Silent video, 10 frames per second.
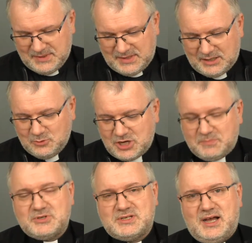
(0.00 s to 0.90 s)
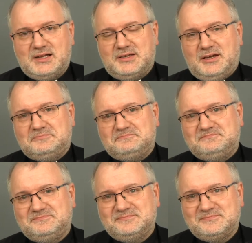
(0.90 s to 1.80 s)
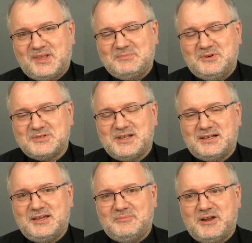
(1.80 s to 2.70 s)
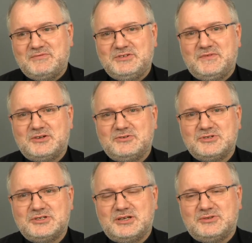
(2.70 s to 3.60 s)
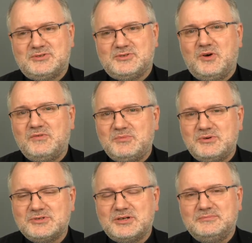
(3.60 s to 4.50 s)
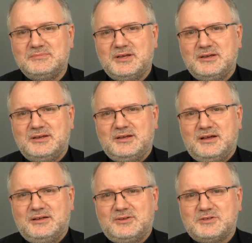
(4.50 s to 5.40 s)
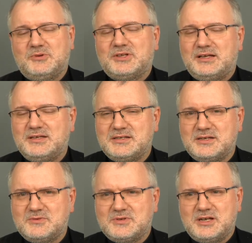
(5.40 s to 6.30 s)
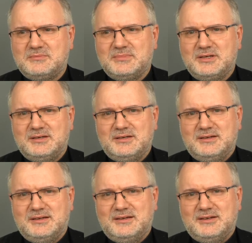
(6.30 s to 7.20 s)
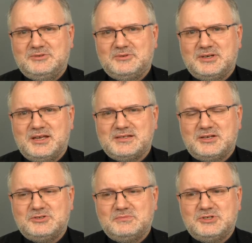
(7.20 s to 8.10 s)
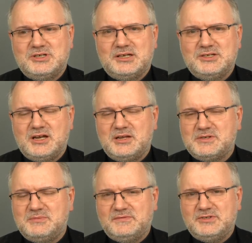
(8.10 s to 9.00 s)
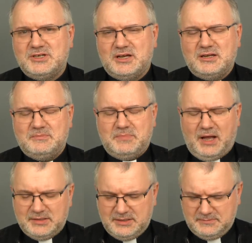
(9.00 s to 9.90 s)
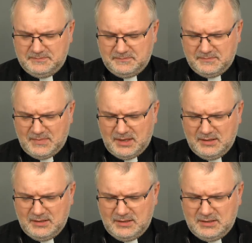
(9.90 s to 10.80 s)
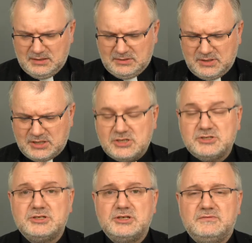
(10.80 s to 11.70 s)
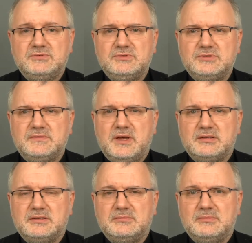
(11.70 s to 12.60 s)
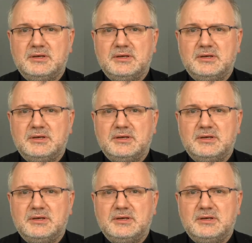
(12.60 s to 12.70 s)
Te klucze poznania, poznania prawdziwego życia to Słowo Boże. To spotkanie z Jezusem, y, który jest naszym przyjacielem, zbawicielem, Panem. To nasze życie w Duchu Świętym.